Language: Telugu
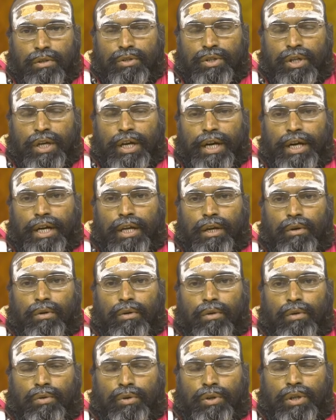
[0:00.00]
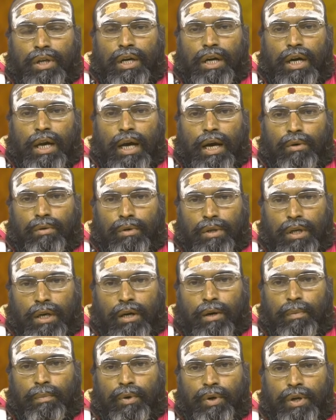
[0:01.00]
చేయటం కుదిరినా
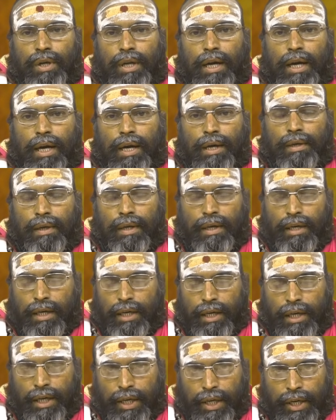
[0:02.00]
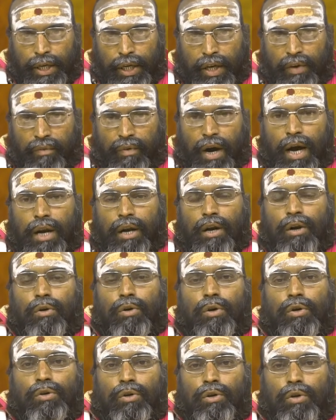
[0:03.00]
కుదరకపోయినా ఈ వారం
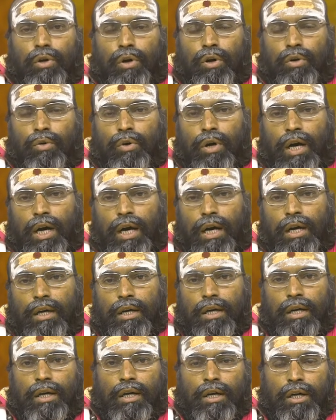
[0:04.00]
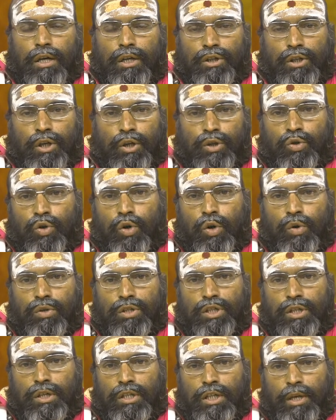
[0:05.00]
రోజుల్లో కూడా
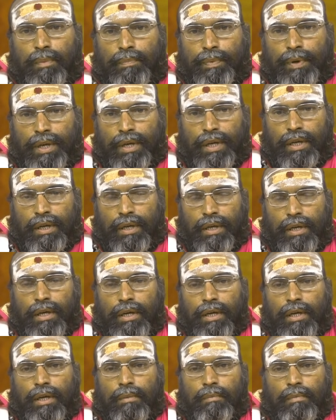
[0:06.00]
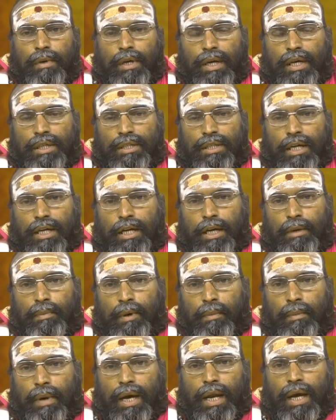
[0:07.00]
చేసుకోవచ్చని చెప్పి మనకి చక్కటి
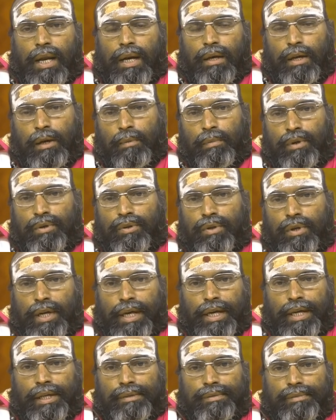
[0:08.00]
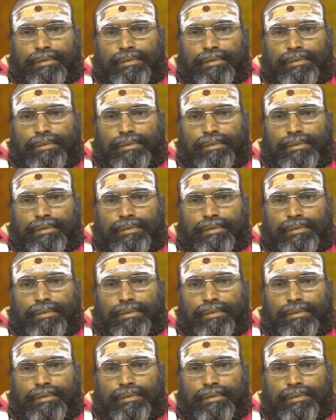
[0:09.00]
ప్రమాణాలు కనపడుతున్నాయి